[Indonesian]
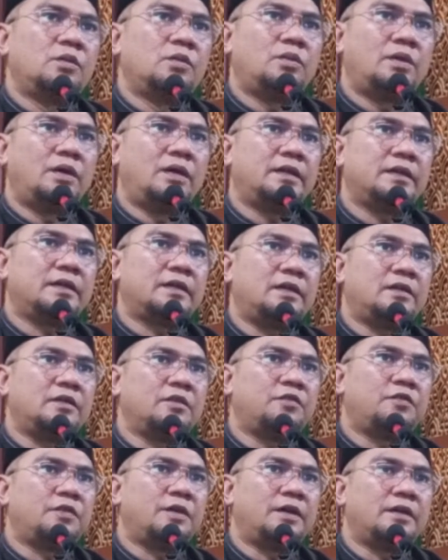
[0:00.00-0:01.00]
Wahai
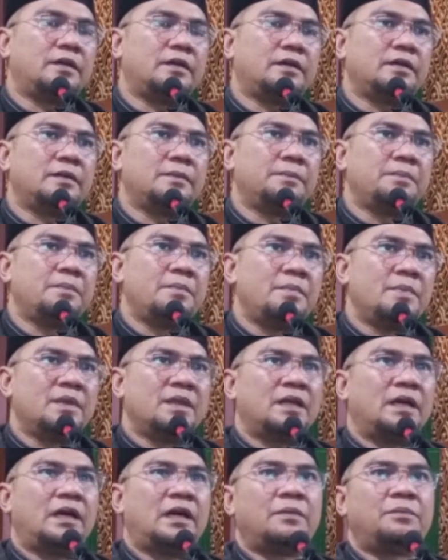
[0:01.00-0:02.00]
Khalifah,
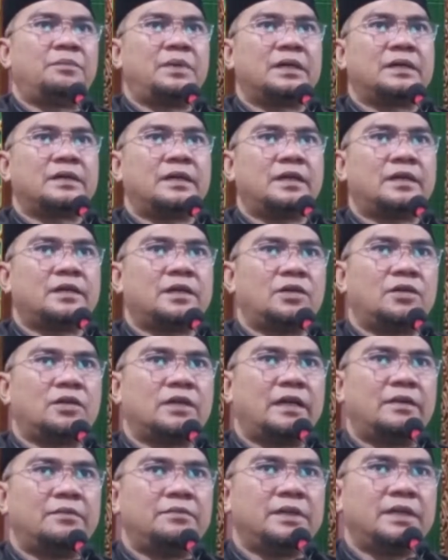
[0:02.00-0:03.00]
apakah kalau
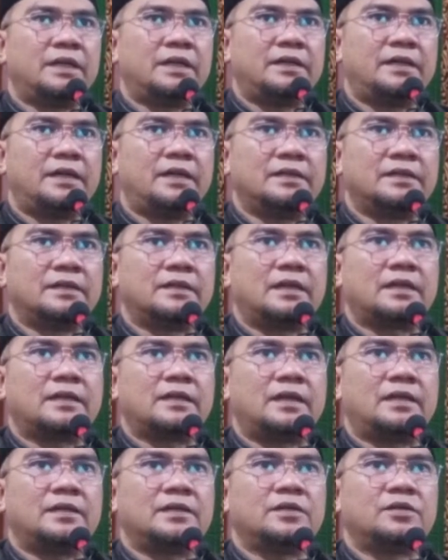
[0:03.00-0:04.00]
kami anak
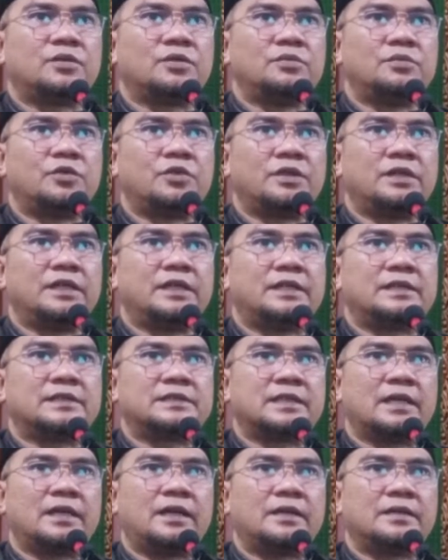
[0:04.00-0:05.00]
nakal itu murni
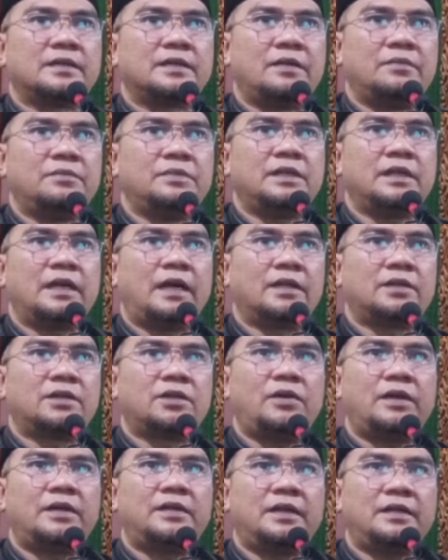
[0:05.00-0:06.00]
kesalahan kami
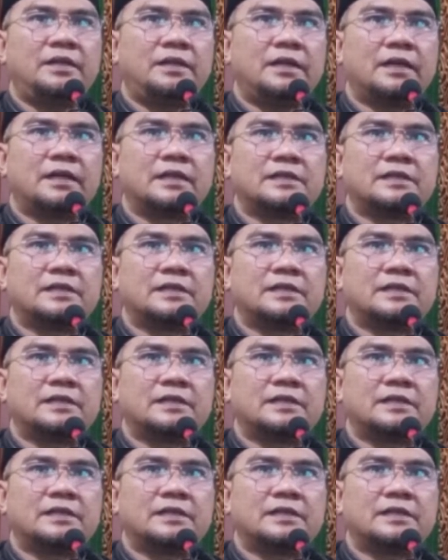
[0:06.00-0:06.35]
atau ada tidak